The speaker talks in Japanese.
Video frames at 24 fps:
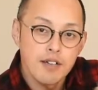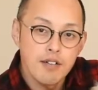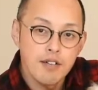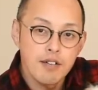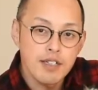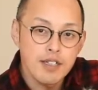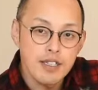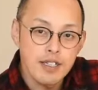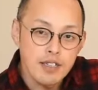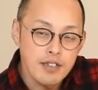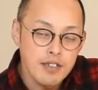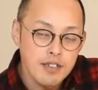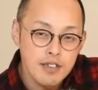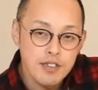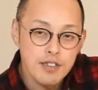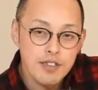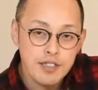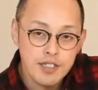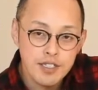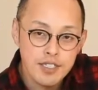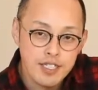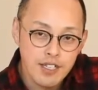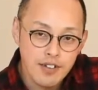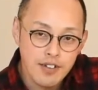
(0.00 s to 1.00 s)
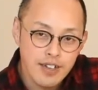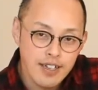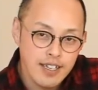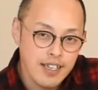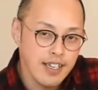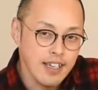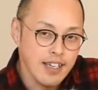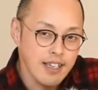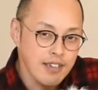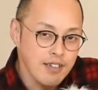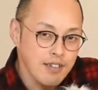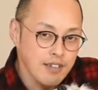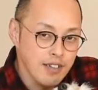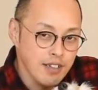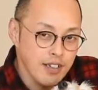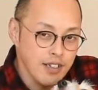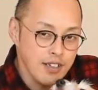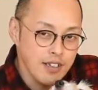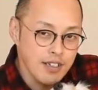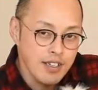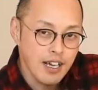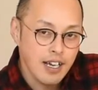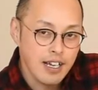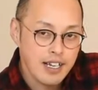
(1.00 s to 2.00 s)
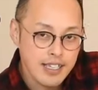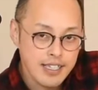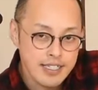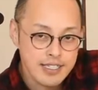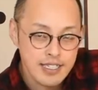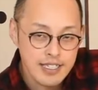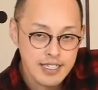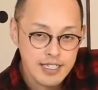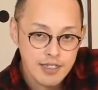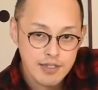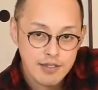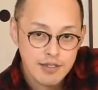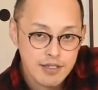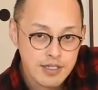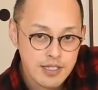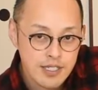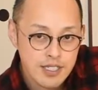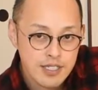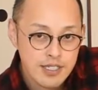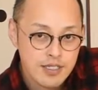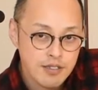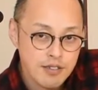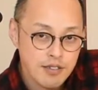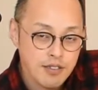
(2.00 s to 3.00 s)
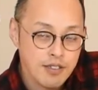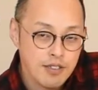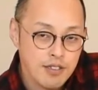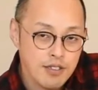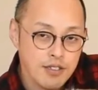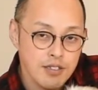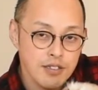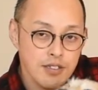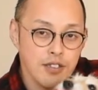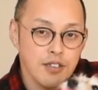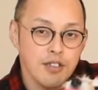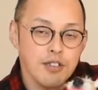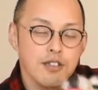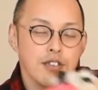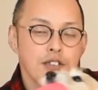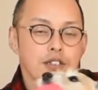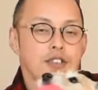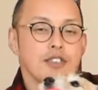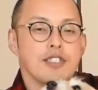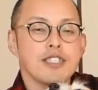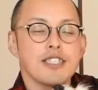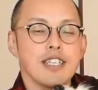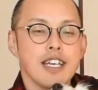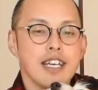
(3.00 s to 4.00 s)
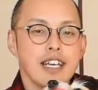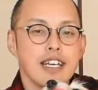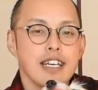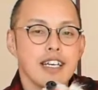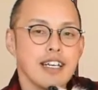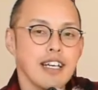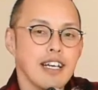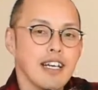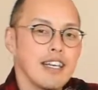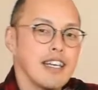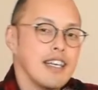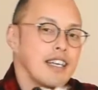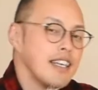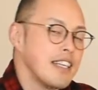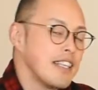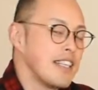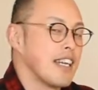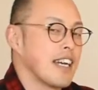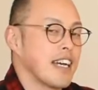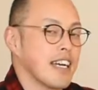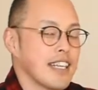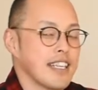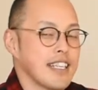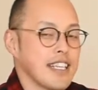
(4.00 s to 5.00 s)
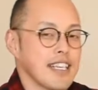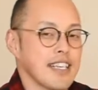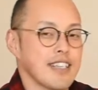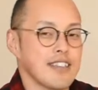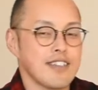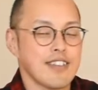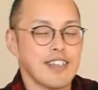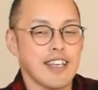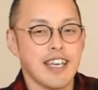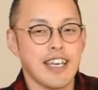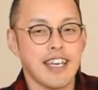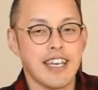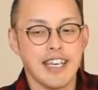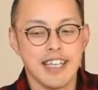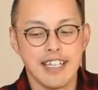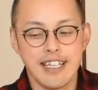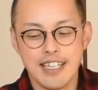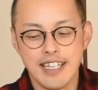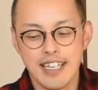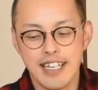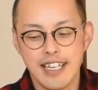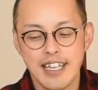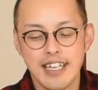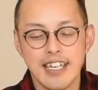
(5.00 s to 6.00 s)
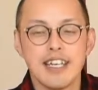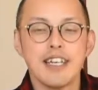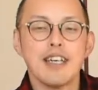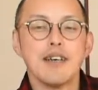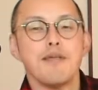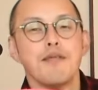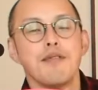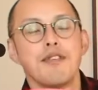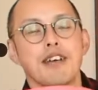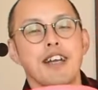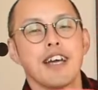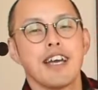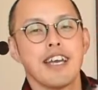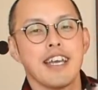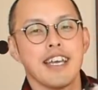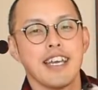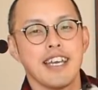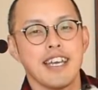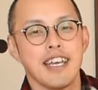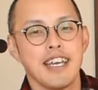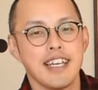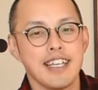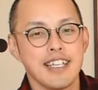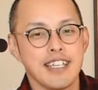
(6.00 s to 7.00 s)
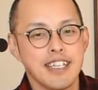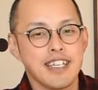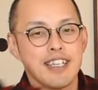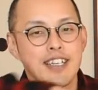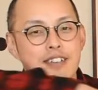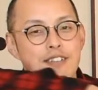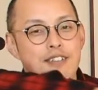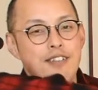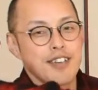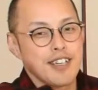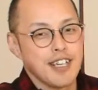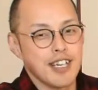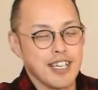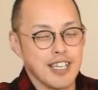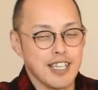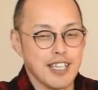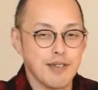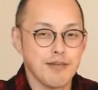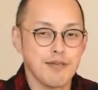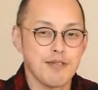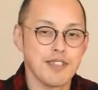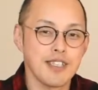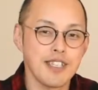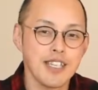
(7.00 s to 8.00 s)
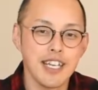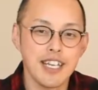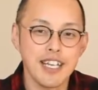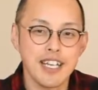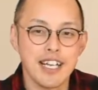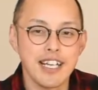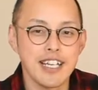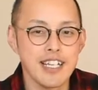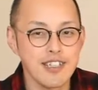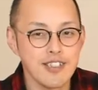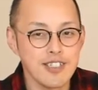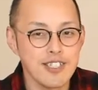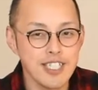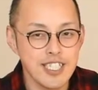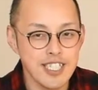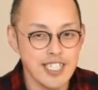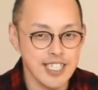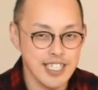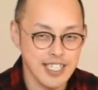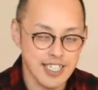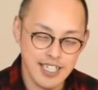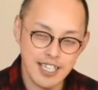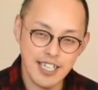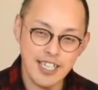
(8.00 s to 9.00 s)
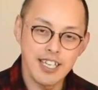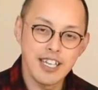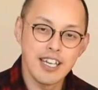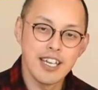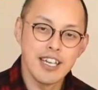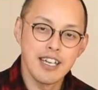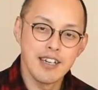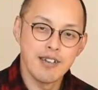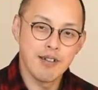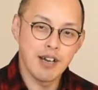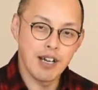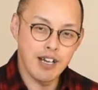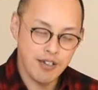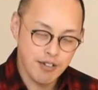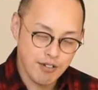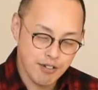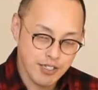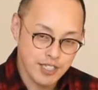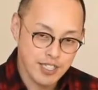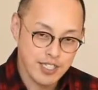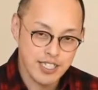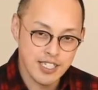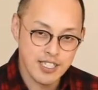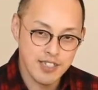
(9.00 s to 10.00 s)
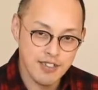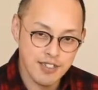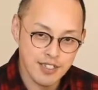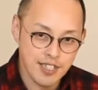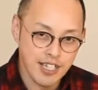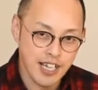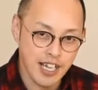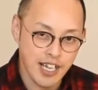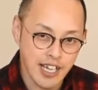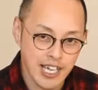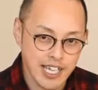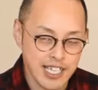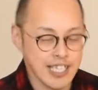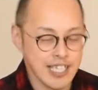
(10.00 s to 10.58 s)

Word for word: こうやって苦労したわけやんこのアレイさんがディスクを取るの苦労したやんかなかなかくれへんってもらえへんって追いかけても逃げられるしあれ欲しいのになっ